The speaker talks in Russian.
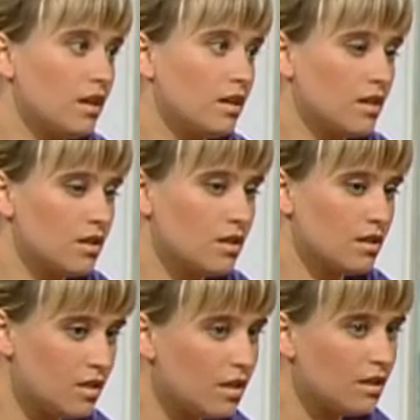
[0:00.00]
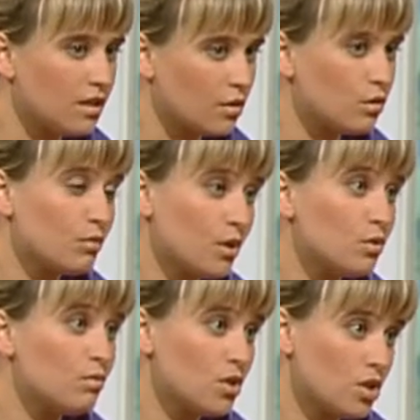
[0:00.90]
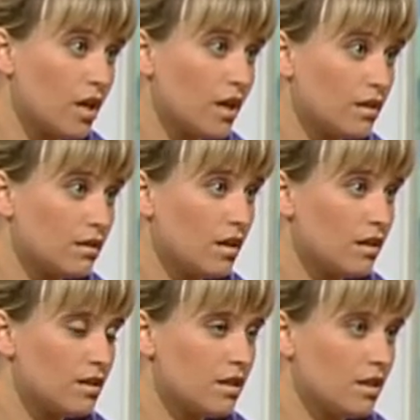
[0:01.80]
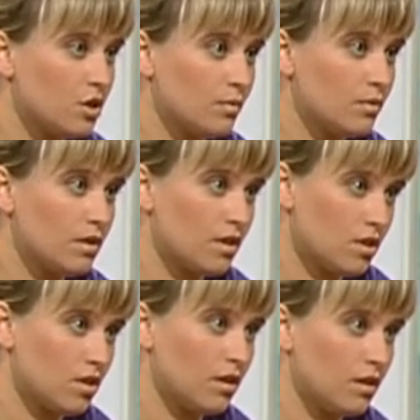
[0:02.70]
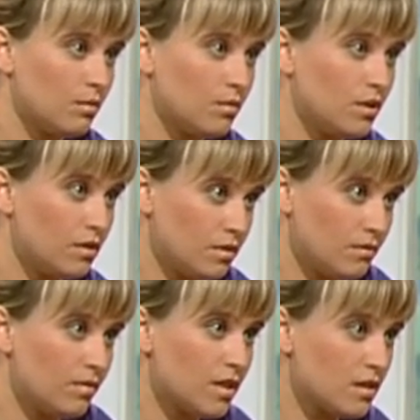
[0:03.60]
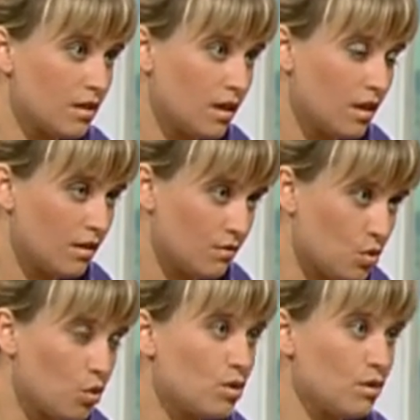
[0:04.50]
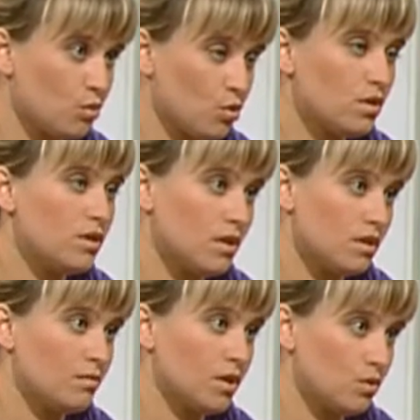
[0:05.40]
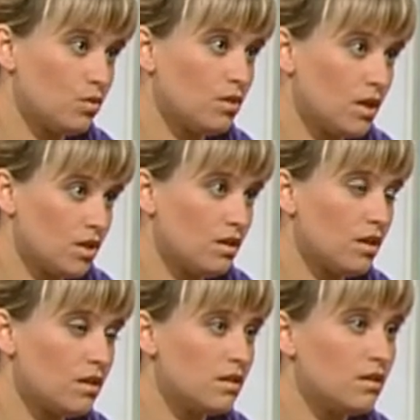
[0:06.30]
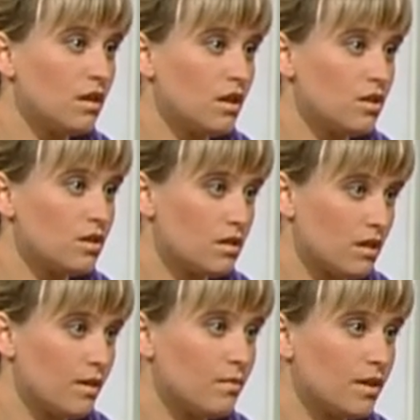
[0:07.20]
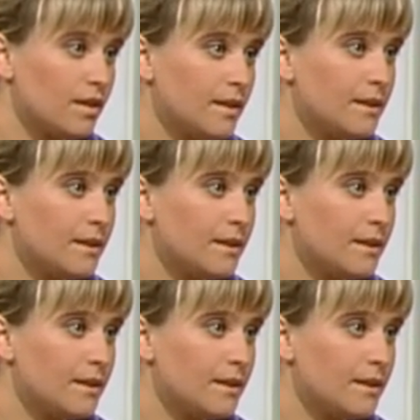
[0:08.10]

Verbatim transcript: как кажется, кажется, делание, оно, наоборот, мешает настоящим отношениям и развиваться взрослым уже детям, которые должны расти дальше сами.